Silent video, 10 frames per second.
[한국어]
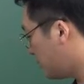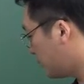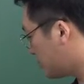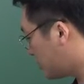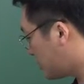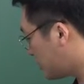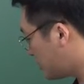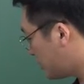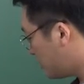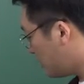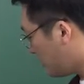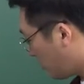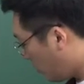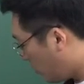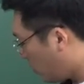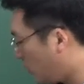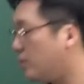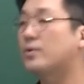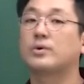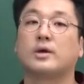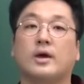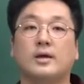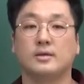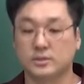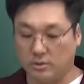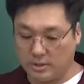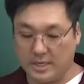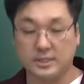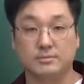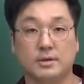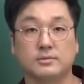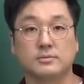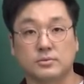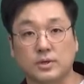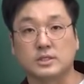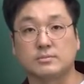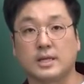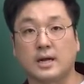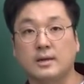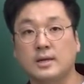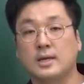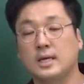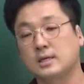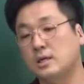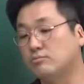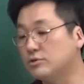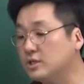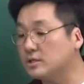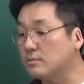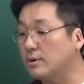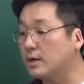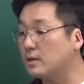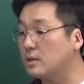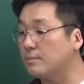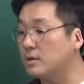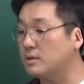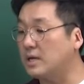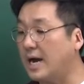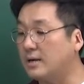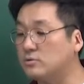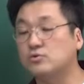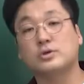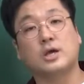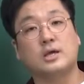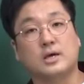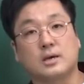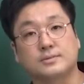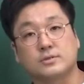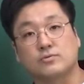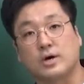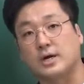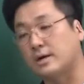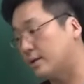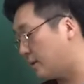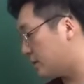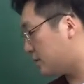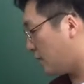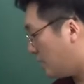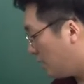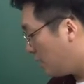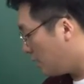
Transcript: 루트 5 이렇게 정리하시면 되겠습니다. 근데 문제에서 뭐라 그랬냐면 양수 k의 값을 구하라 그랬네. 그치?